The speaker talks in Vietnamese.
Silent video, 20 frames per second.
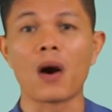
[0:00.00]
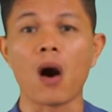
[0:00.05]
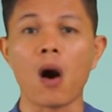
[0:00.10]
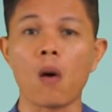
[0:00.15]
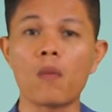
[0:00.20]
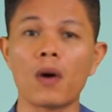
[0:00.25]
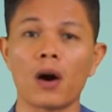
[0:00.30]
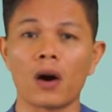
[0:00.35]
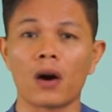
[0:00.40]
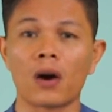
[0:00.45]

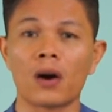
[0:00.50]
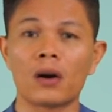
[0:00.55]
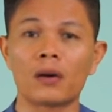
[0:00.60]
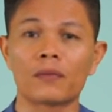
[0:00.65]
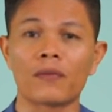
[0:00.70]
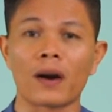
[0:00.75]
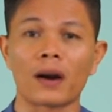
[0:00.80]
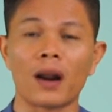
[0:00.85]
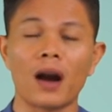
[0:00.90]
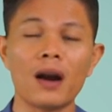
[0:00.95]
ủng
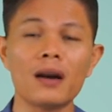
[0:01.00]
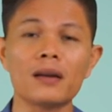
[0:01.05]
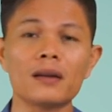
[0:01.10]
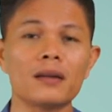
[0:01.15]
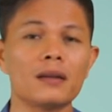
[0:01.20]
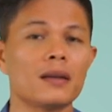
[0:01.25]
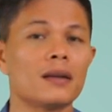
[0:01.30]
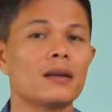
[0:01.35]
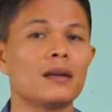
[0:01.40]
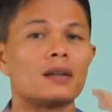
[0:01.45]
hộ phần
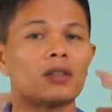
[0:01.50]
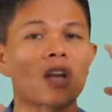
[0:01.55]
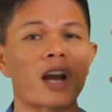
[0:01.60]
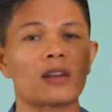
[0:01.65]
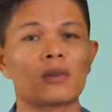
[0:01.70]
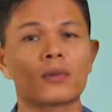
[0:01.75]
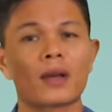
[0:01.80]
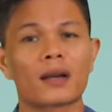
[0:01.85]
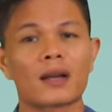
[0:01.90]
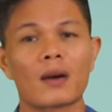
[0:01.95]
lớn những người
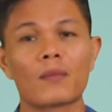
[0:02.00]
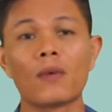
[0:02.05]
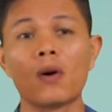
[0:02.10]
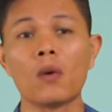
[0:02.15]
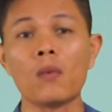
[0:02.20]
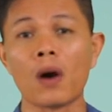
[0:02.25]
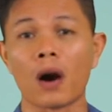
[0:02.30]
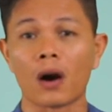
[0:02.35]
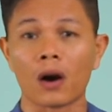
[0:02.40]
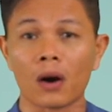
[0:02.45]
thân chúng ta không
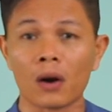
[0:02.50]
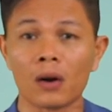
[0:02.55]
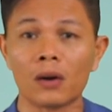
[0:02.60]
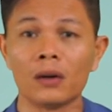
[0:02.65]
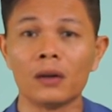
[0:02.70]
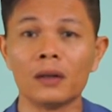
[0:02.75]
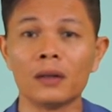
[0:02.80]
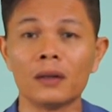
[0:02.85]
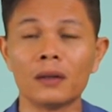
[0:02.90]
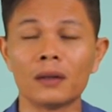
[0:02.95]
ủng
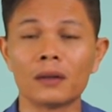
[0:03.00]
hộ